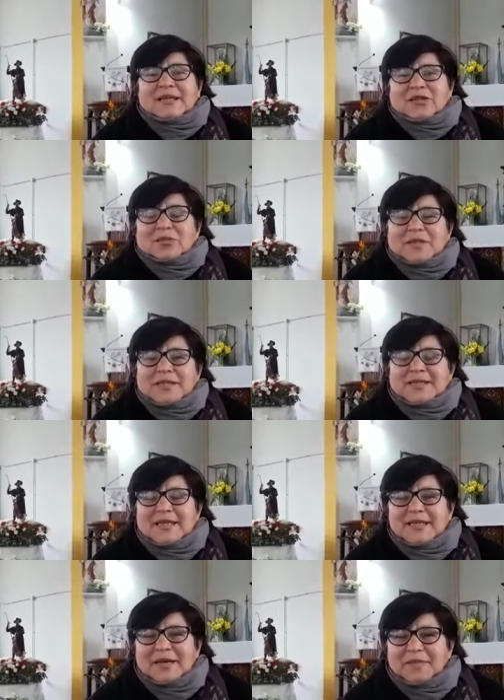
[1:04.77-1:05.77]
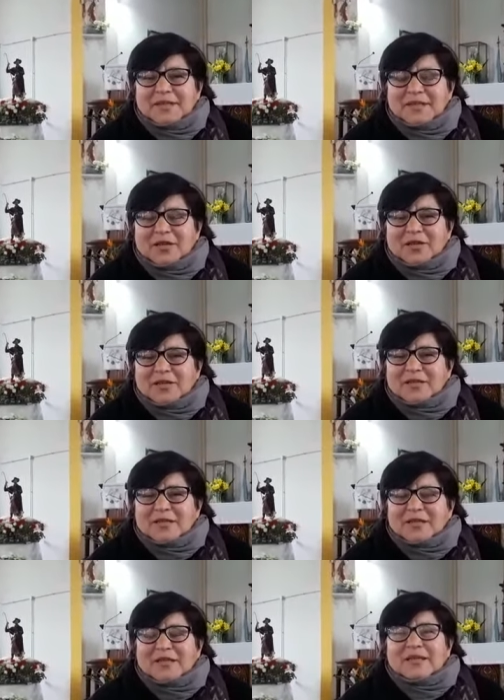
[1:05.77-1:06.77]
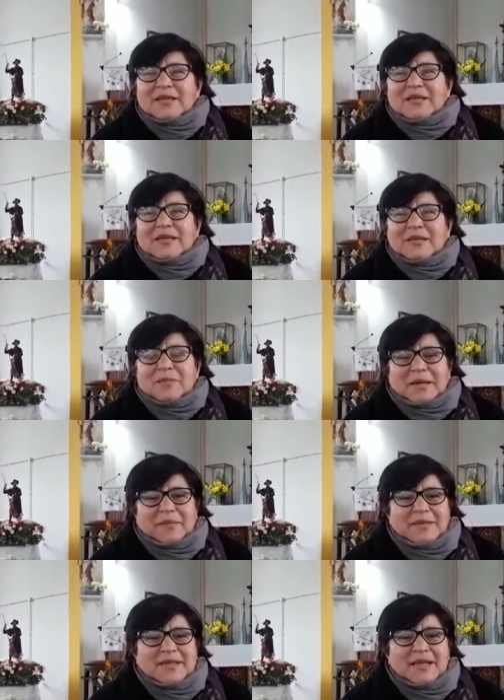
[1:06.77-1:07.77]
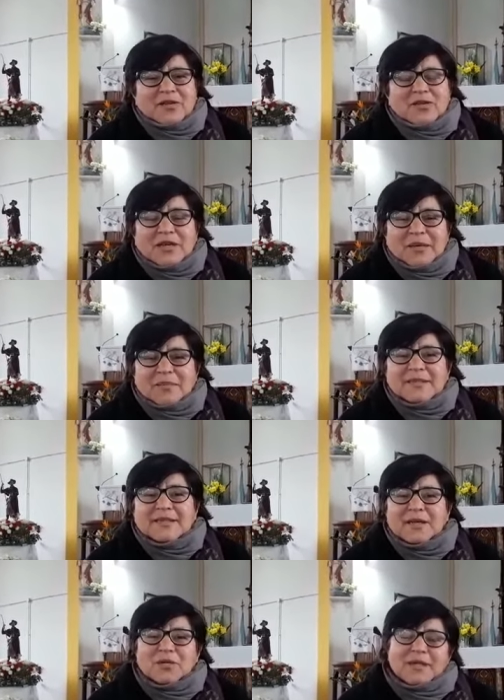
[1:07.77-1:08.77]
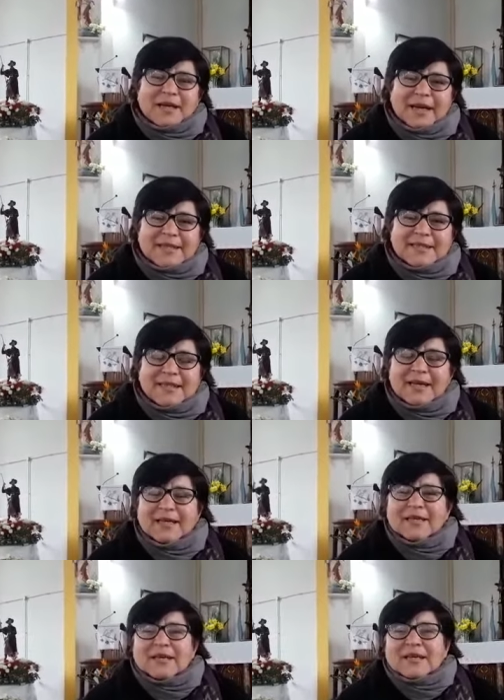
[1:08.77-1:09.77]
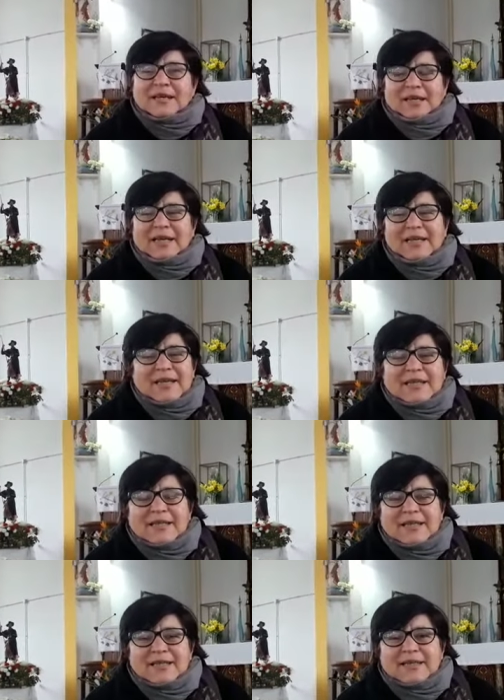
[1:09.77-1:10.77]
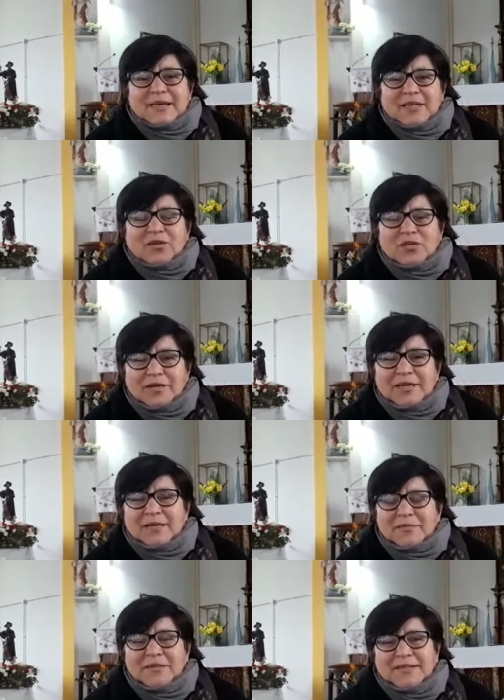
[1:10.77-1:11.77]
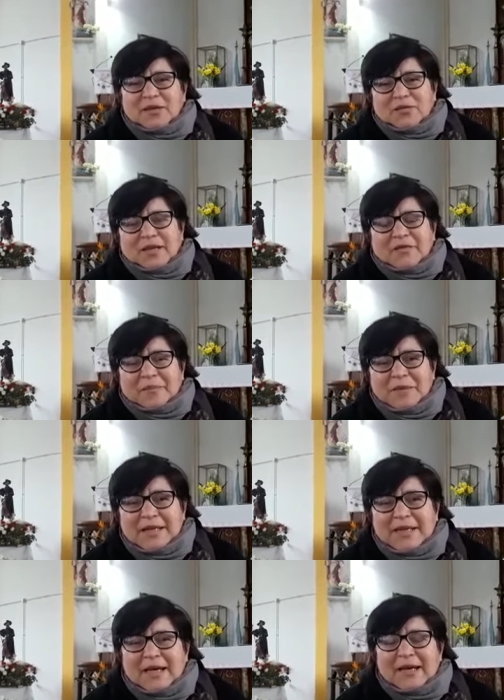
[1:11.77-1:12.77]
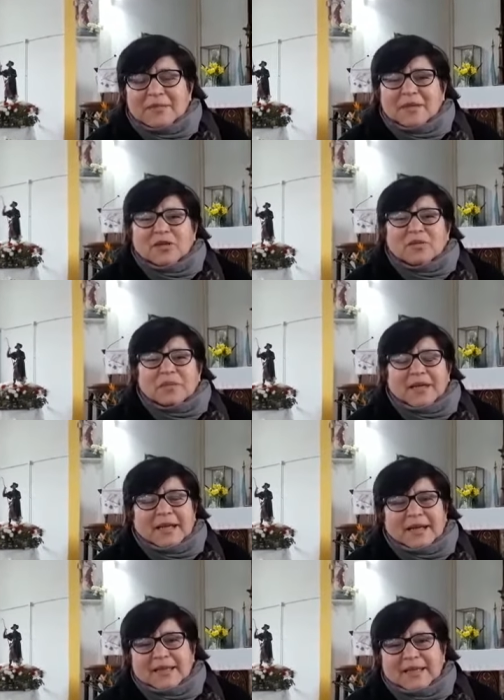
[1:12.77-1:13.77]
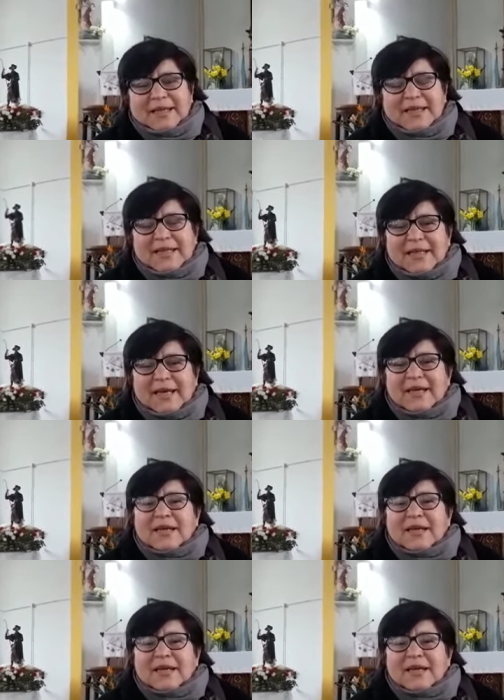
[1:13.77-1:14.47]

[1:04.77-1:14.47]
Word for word: y comencé esta misión. Y para mí San Roque es mi segunda casa, la gente de San Roque es mi segunda familia, mis compañeras catequistas,